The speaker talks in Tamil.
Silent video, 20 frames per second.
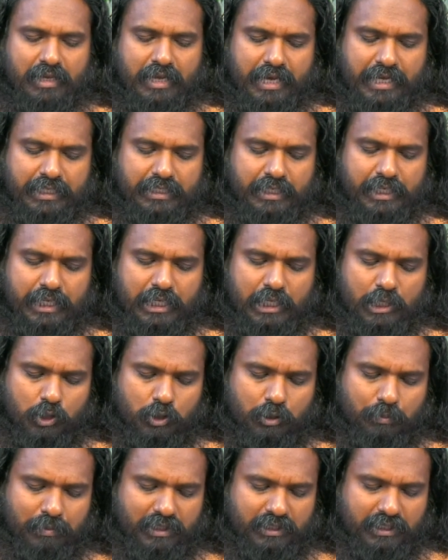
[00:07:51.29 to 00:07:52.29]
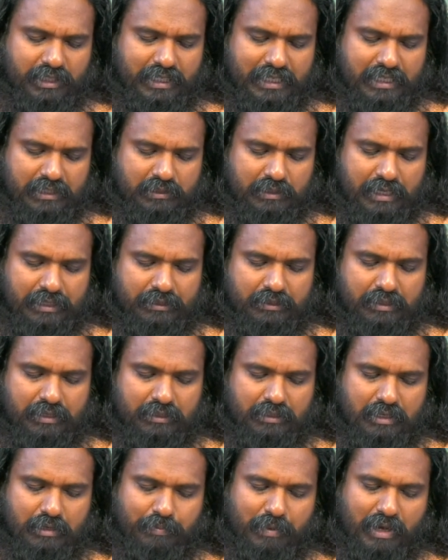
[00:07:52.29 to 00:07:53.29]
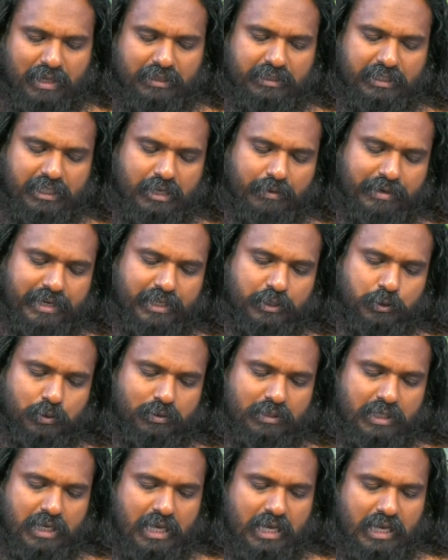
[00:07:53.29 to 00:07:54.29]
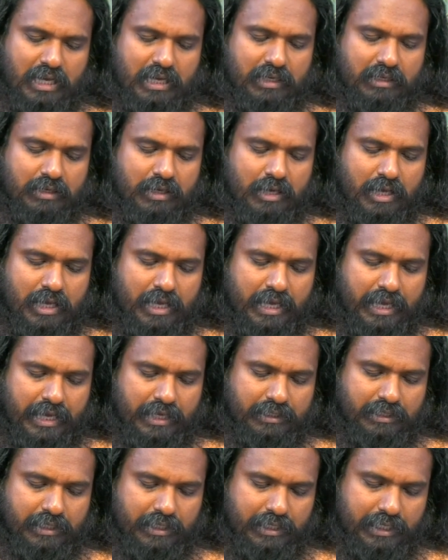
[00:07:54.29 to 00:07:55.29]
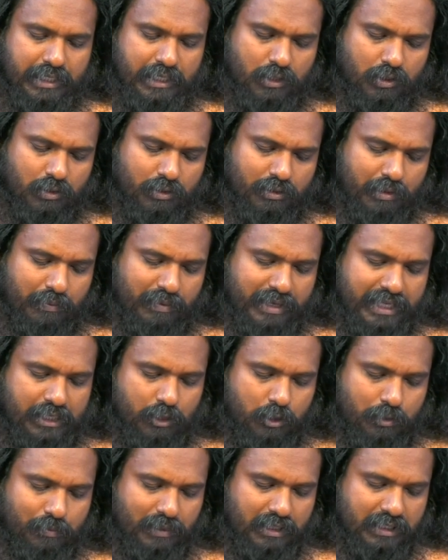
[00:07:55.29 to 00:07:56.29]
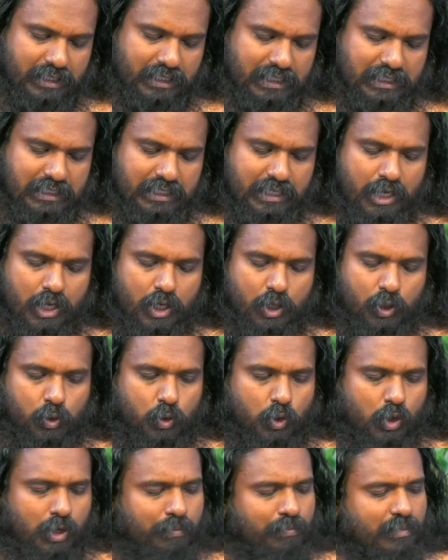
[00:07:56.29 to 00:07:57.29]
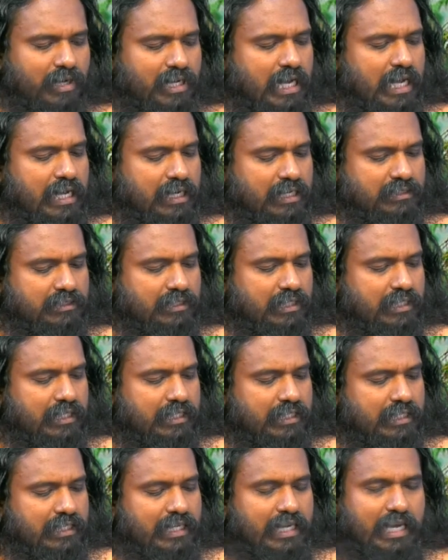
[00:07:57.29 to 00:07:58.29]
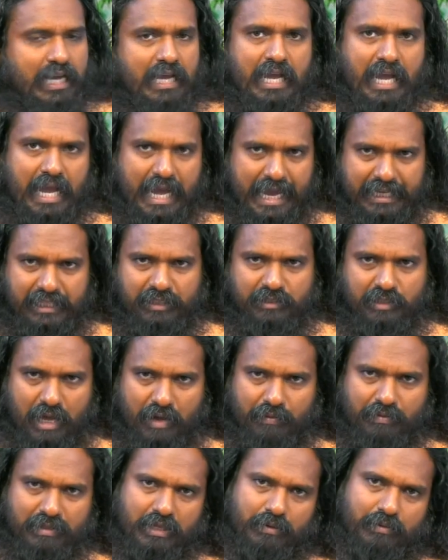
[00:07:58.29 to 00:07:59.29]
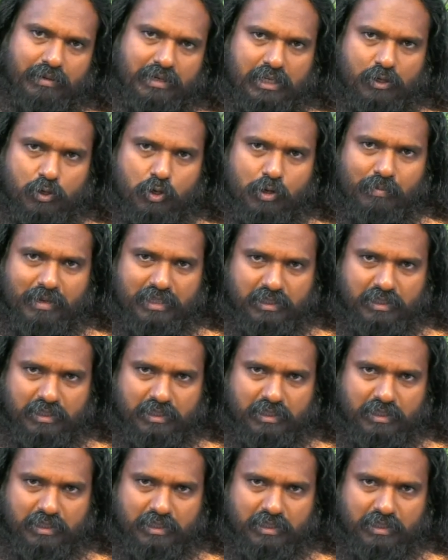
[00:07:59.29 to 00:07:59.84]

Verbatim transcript: இந்த நீரோவை பற்றி நீங்கள் சரித்திரத்தில் பார்த்தீங்க அப்படின்னு சொன்னால் இந்த நீரோ அப்படிங்கிற மன்னன் ரோமர் அரசர்களில் ஐந்தாவதாக வர ரோம